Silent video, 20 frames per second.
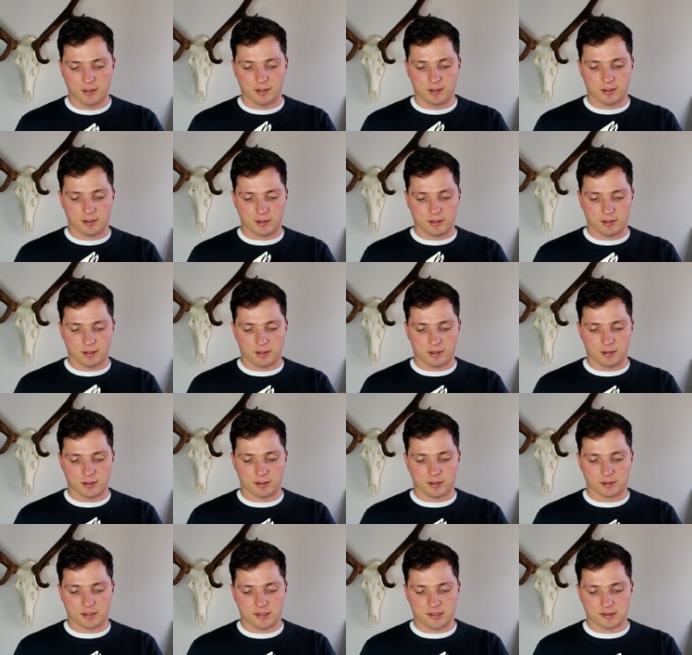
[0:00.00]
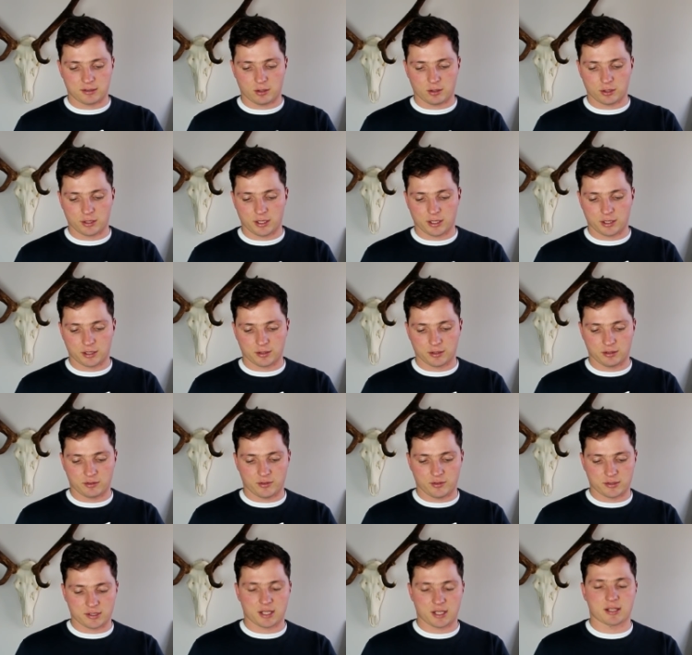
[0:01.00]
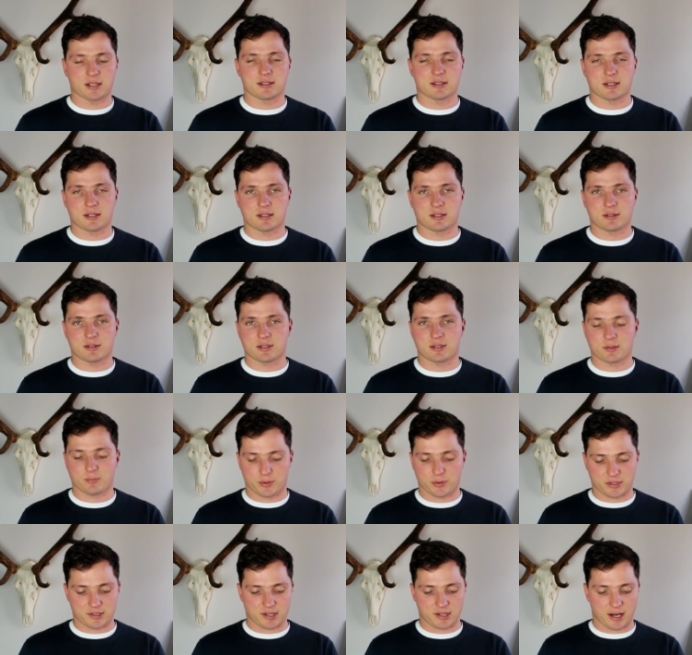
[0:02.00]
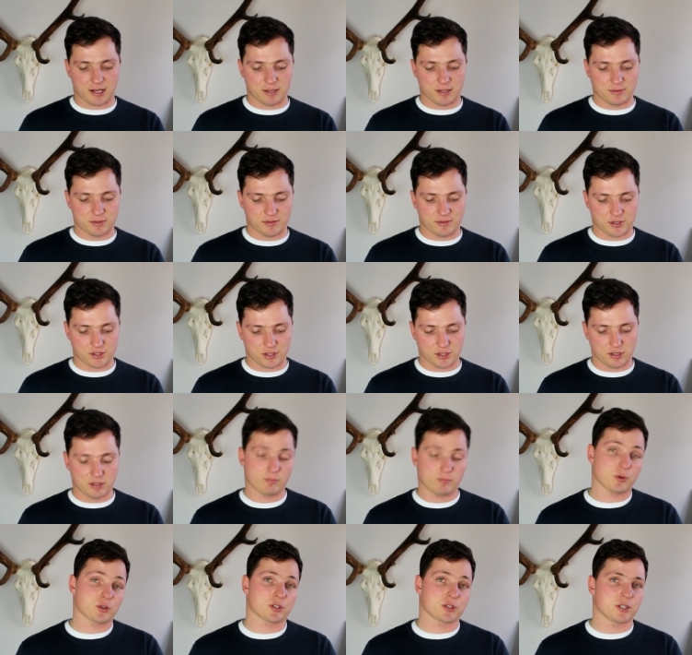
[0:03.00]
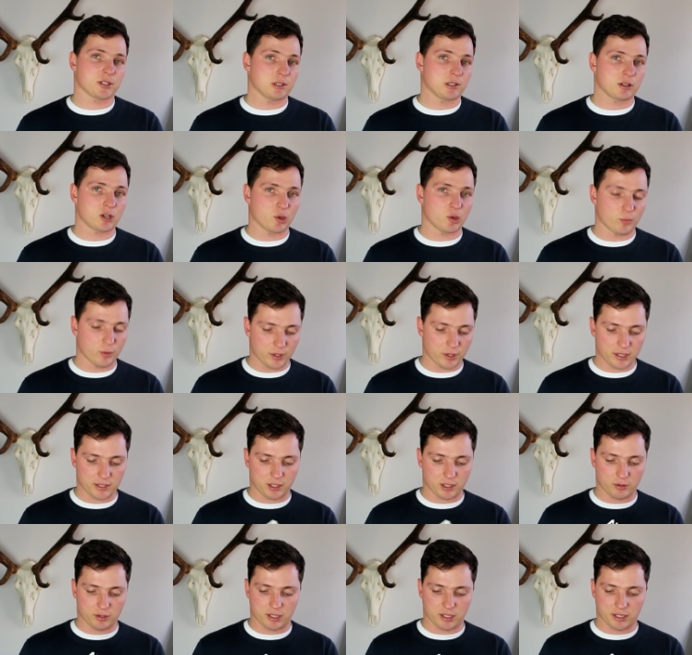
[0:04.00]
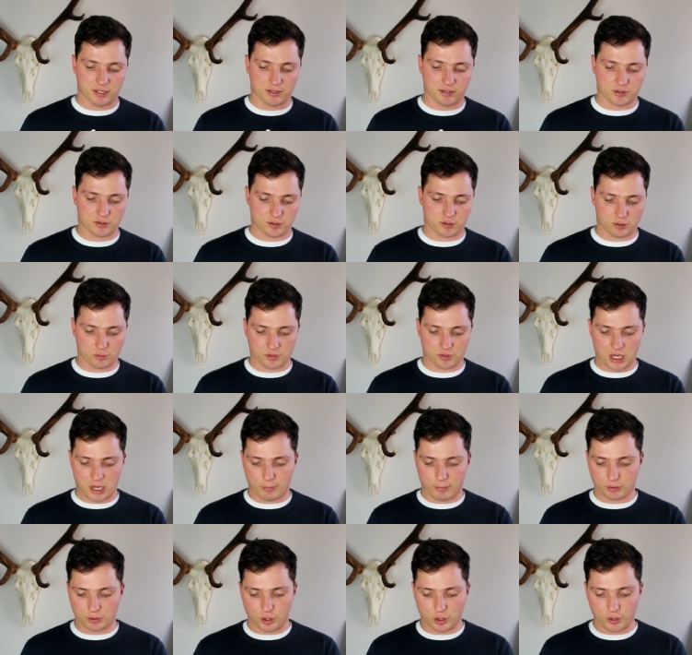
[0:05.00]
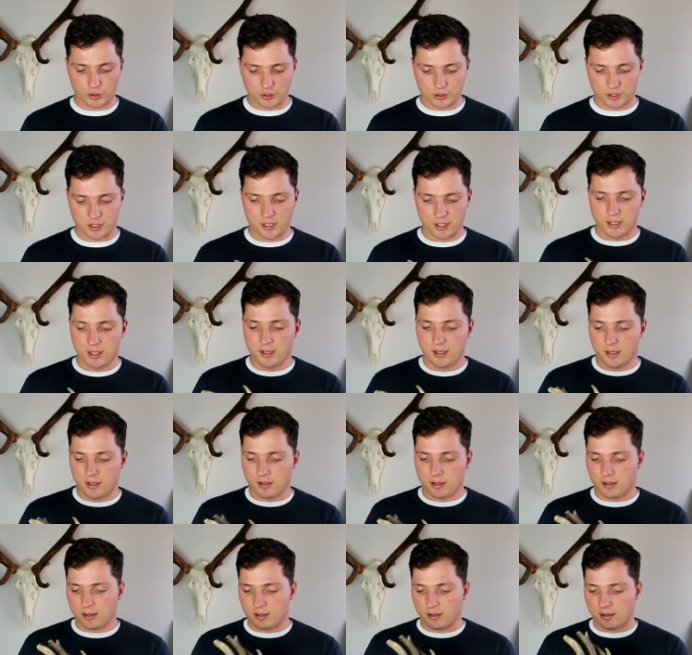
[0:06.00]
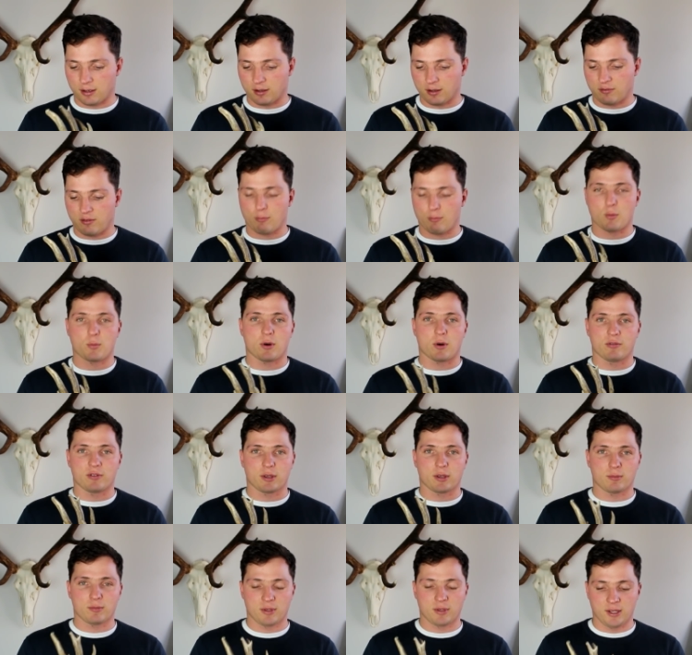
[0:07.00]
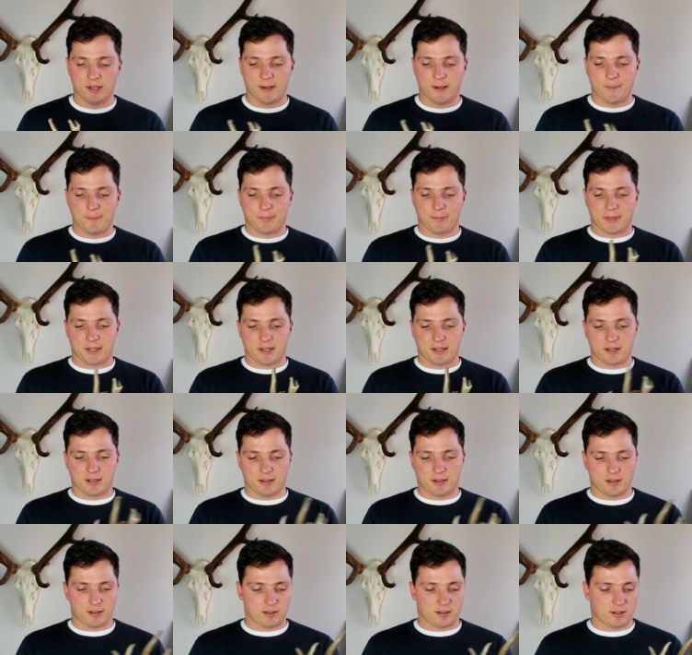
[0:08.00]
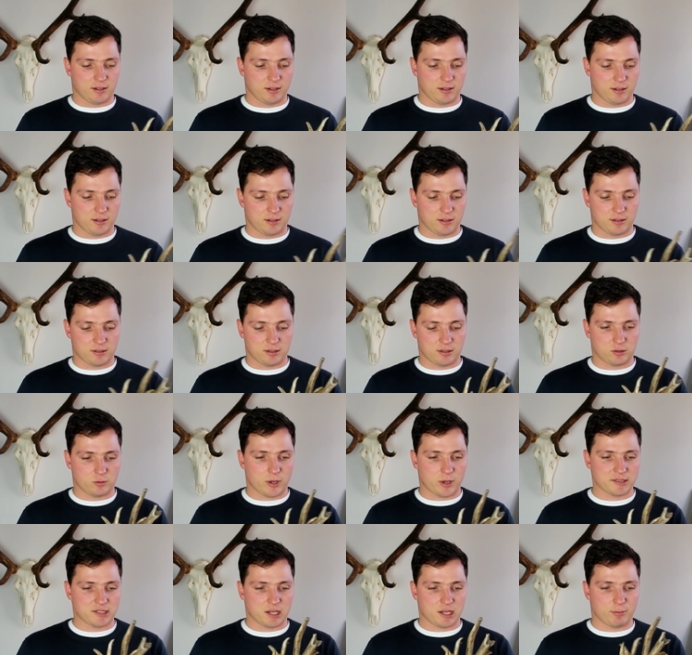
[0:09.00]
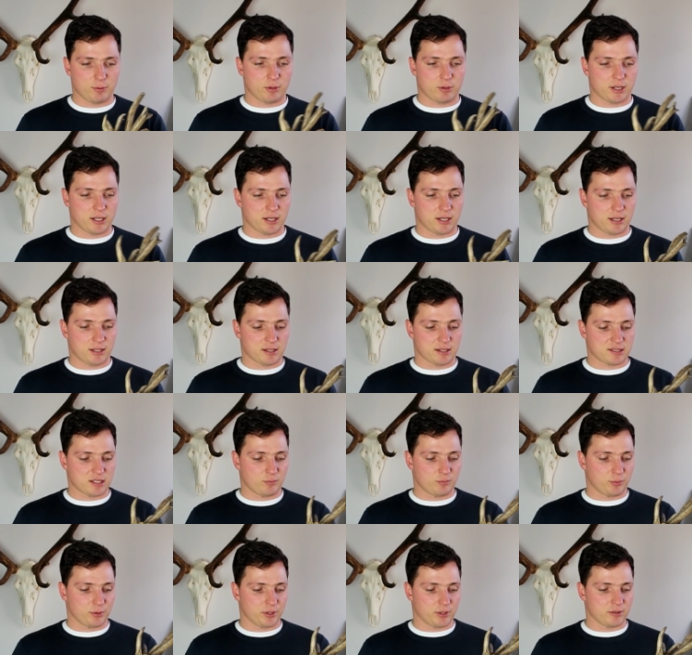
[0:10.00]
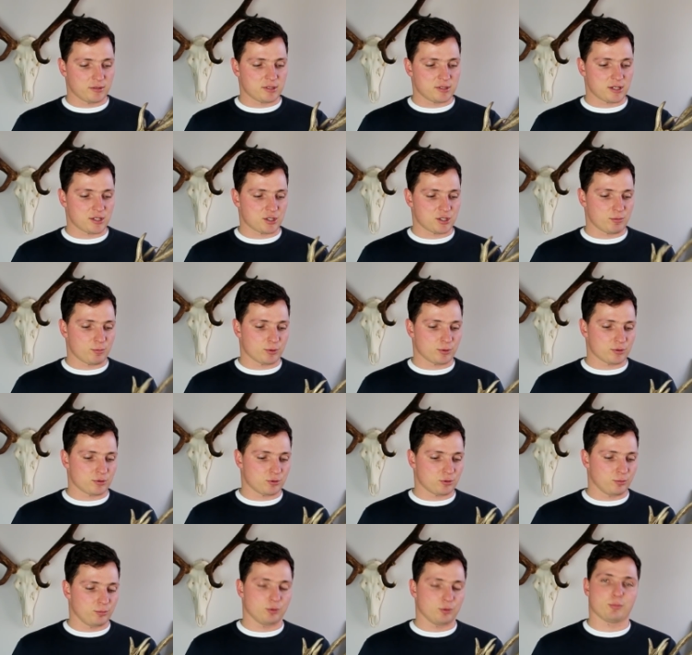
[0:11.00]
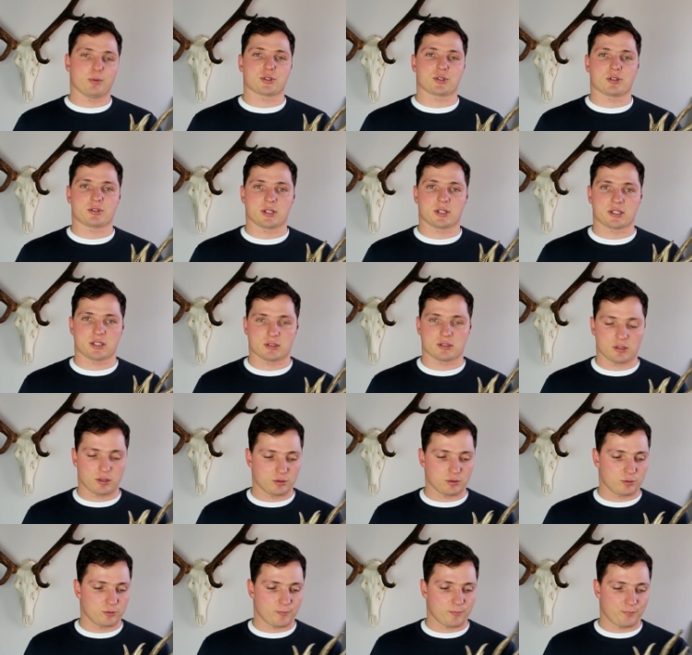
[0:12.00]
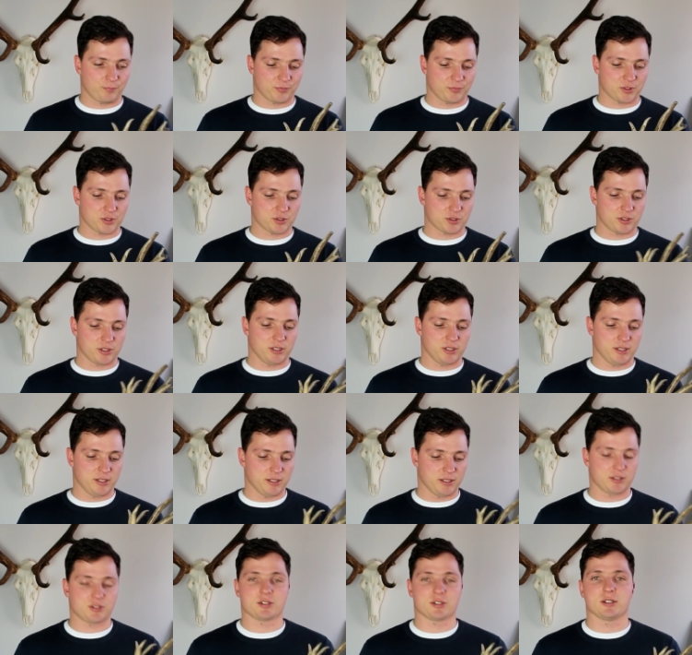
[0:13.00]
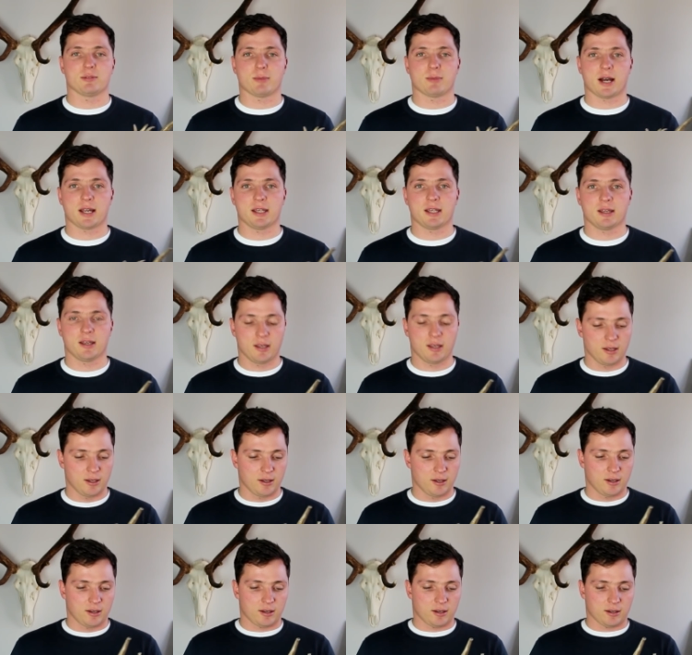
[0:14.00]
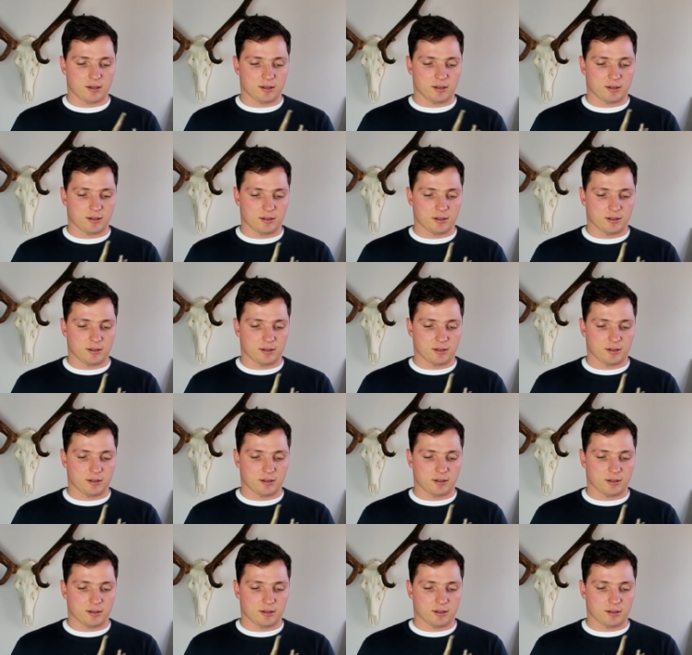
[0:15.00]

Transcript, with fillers: e, historie związane ze, z pozyskaniem zwierzyny, może nie tylko moje, tylko takie też co słyszałem od kogoś, e, Wam opowiem. E, sytuacja była następująca, że po prostu był początek sezonu, czyli, czyli maj e,